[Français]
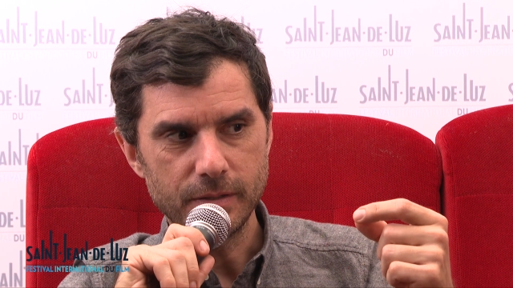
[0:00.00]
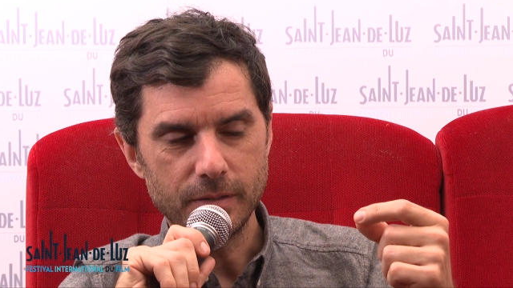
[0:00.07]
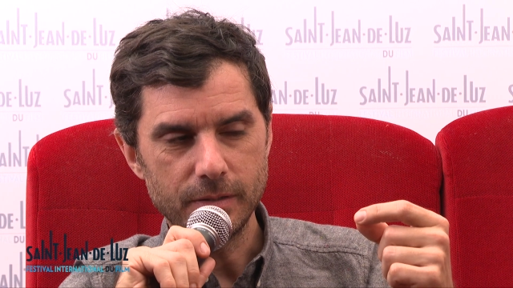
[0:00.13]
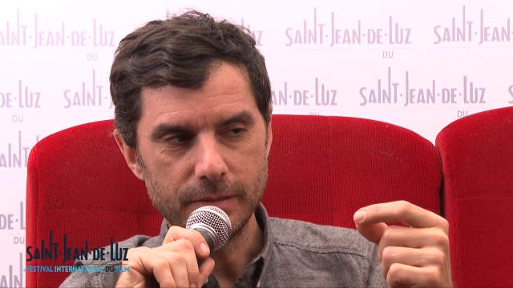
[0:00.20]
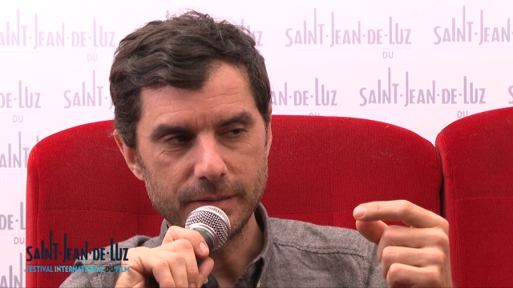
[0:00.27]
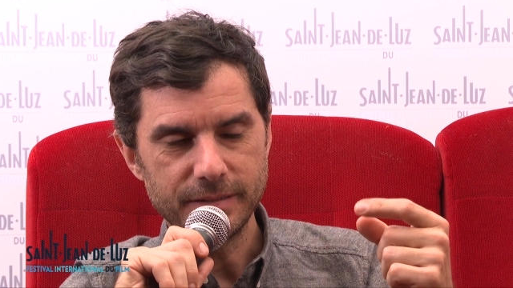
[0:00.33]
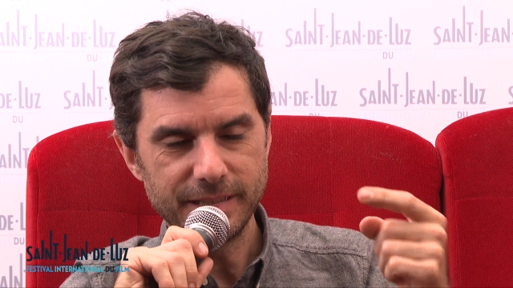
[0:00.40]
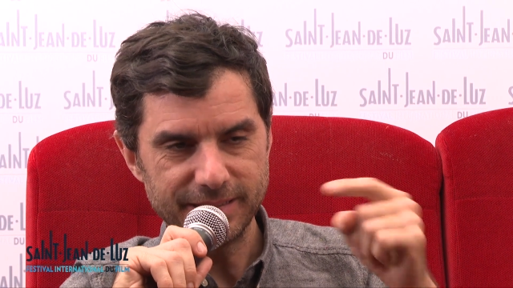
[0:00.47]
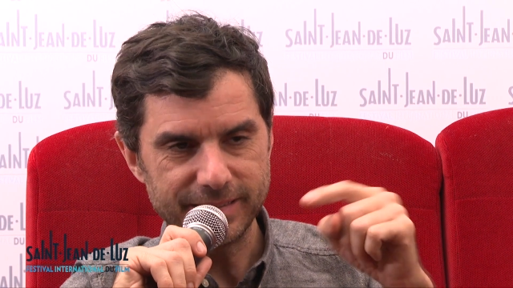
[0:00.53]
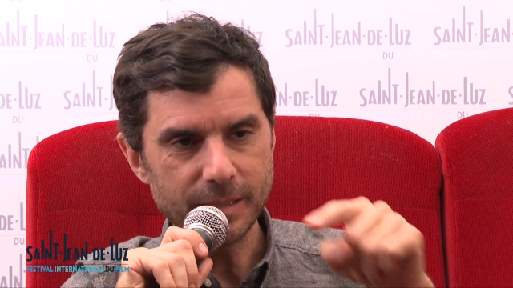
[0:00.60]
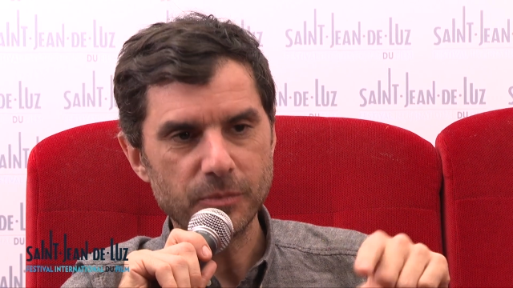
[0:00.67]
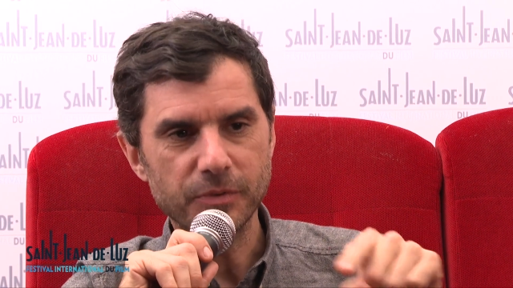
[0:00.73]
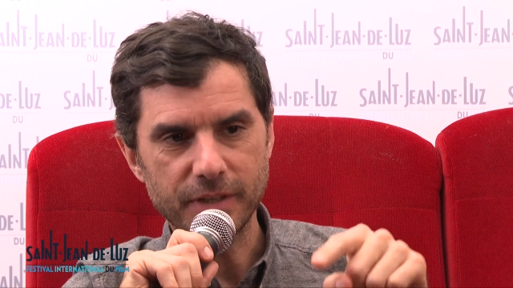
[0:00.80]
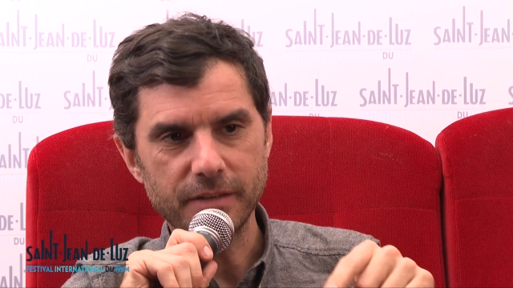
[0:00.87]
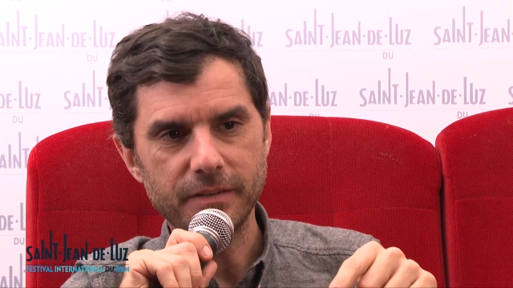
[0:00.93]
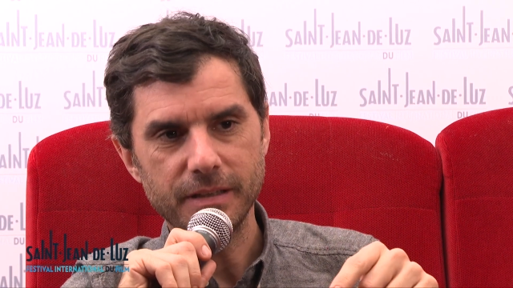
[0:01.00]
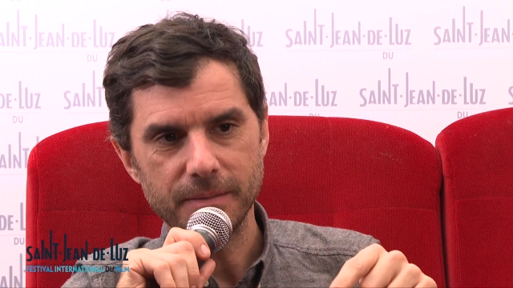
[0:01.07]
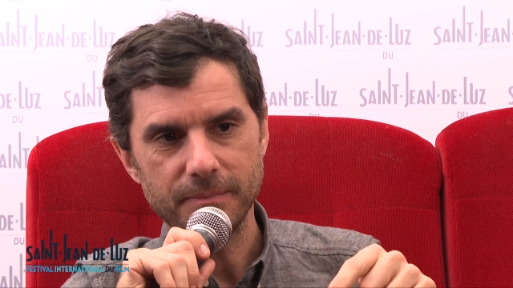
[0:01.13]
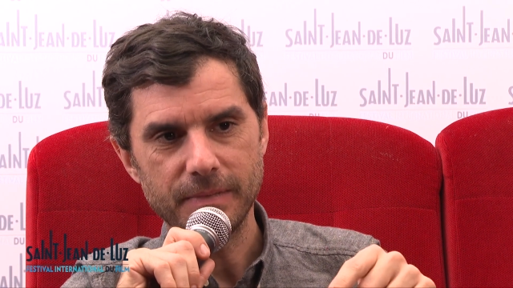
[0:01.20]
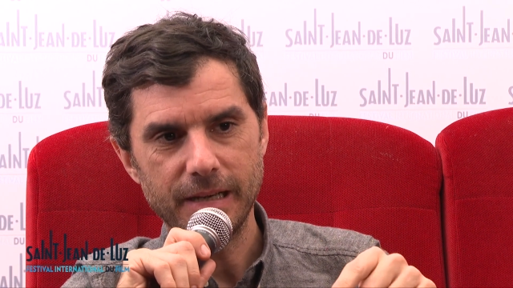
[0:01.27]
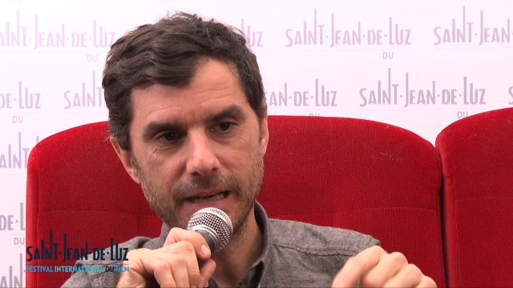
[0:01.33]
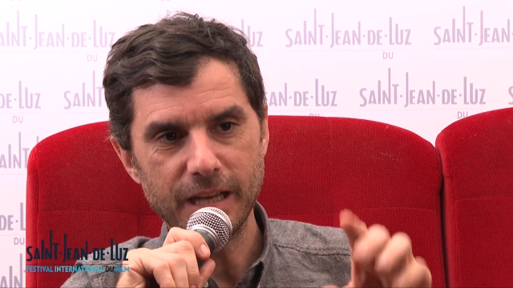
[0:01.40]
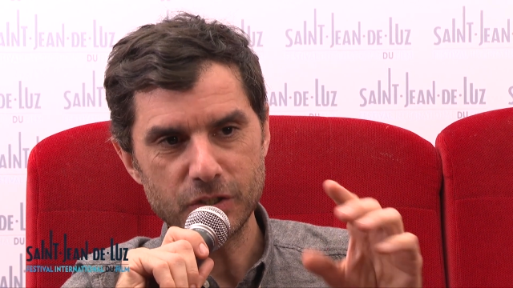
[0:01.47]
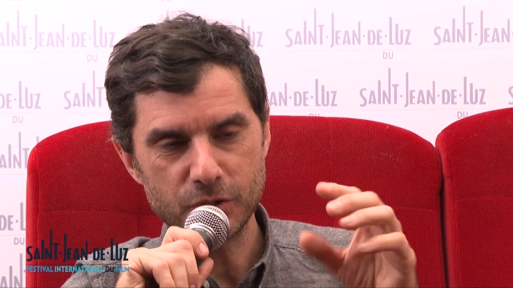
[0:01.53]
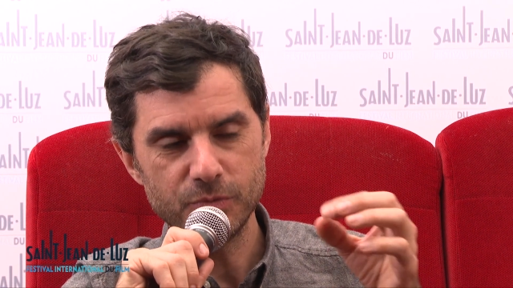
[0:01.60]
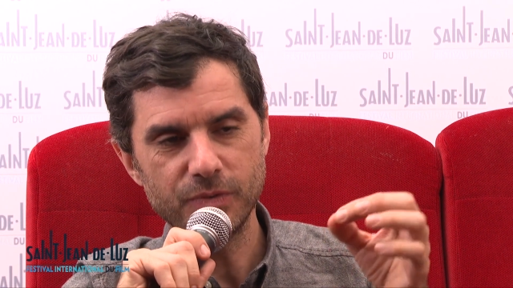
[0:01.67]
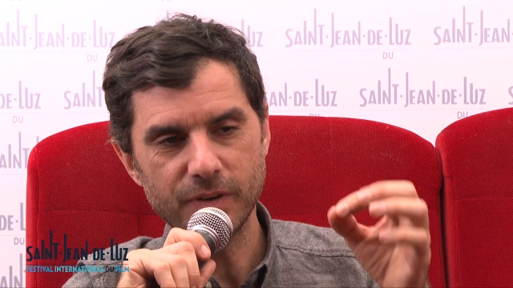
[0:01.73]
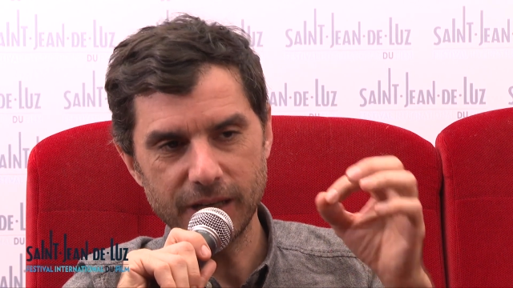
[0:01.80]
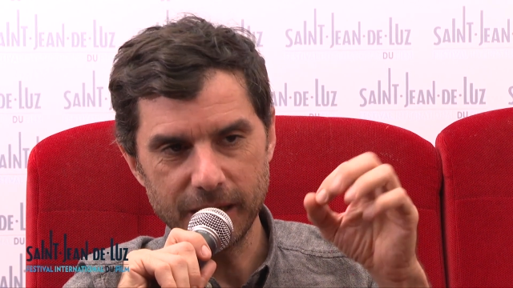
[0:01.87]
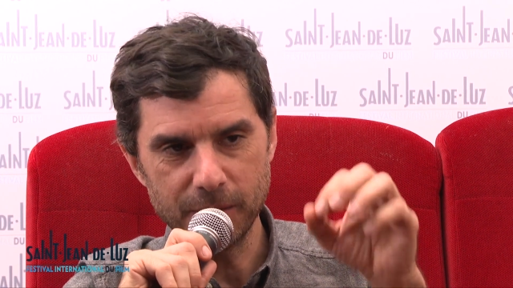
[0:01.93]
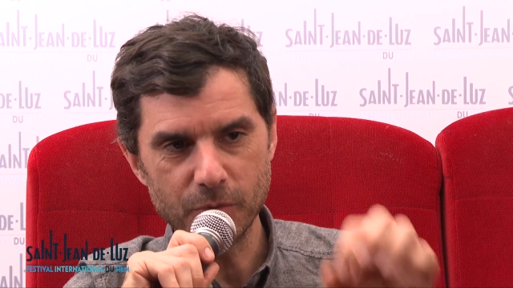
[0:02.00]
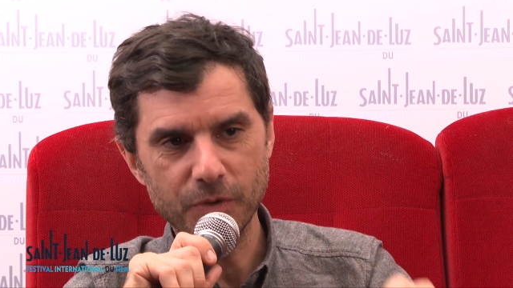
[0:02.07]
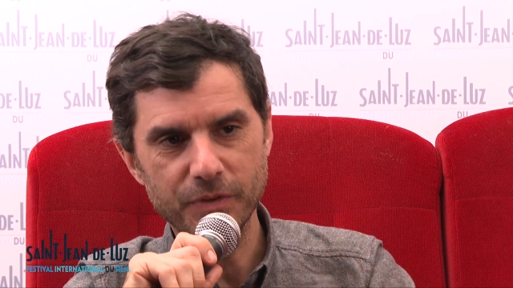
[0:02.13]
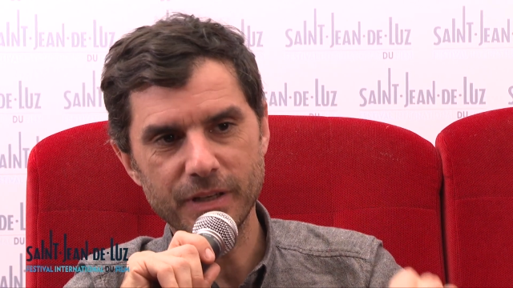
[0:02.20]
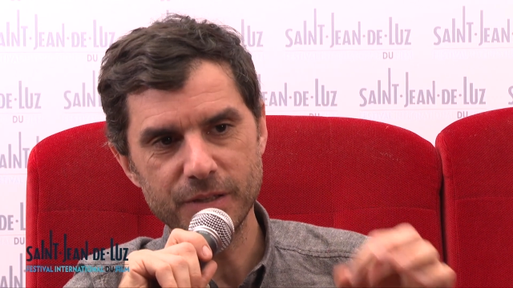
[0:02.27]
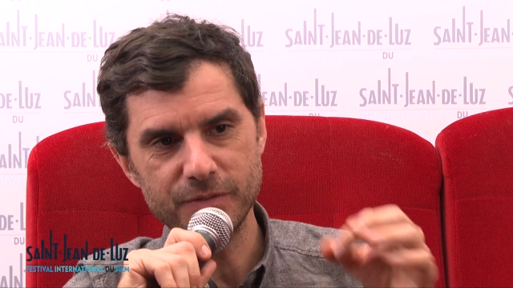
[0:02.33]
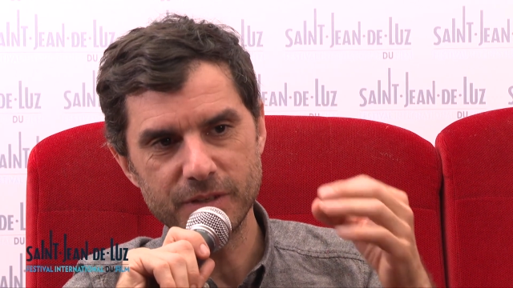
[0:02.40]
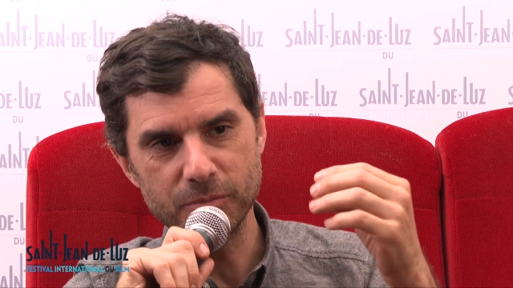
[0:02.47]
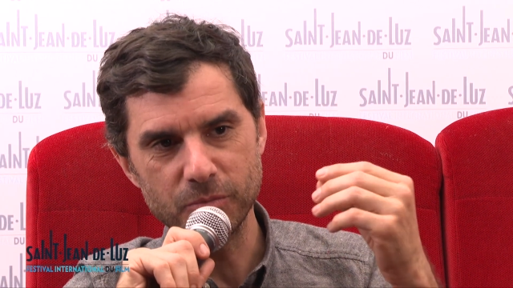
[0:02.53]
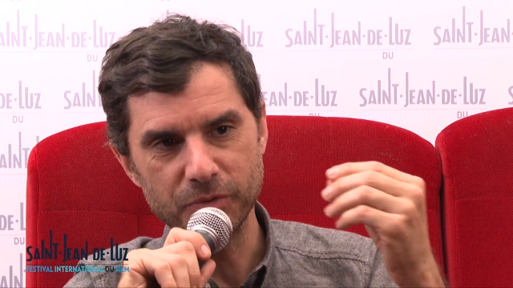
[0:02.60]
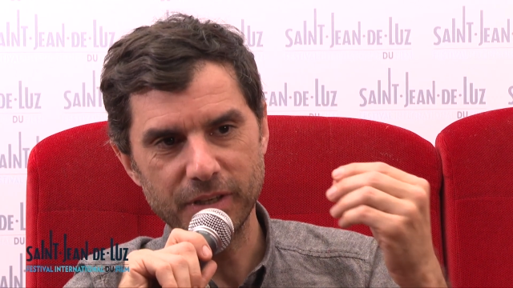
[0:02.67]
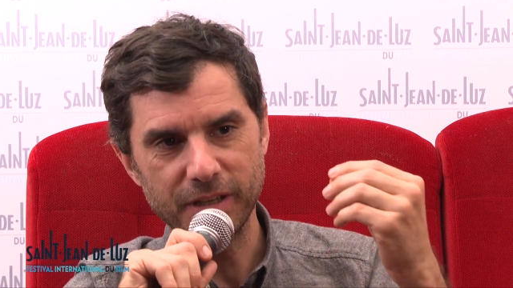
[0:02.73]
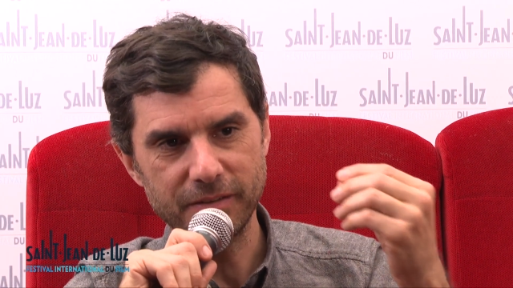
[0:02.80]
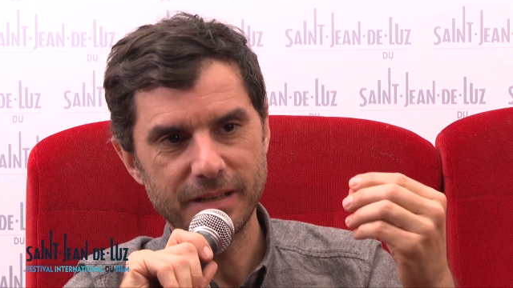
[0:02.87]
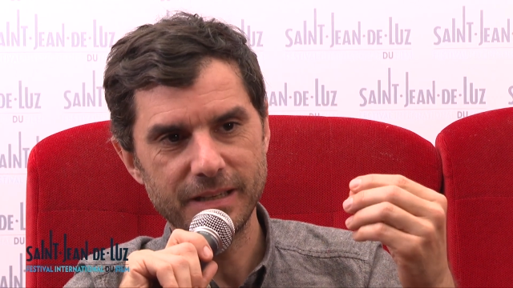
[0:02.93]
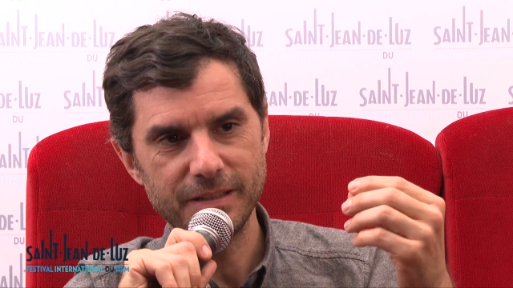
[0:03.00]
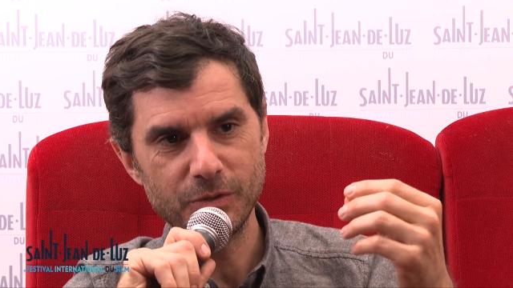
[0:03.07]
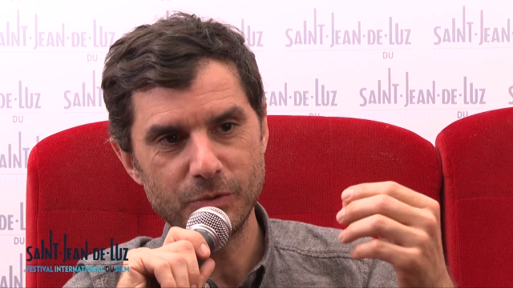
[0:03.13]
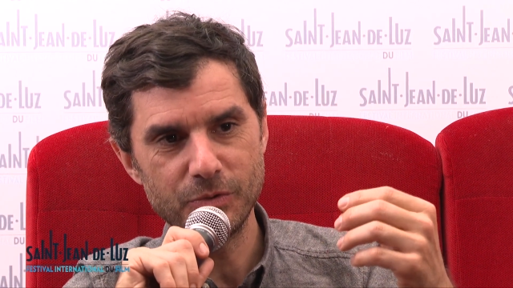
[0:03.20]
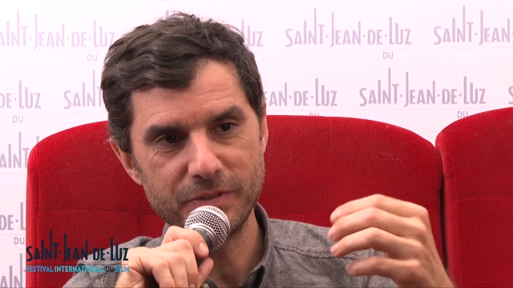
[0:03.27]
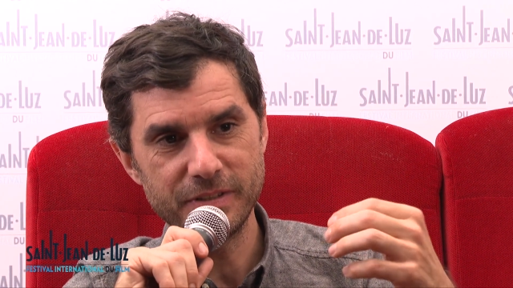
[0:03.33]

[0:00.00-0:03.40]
c'est ça mon travail. Là, je suis vraiment en train de faire mon travail,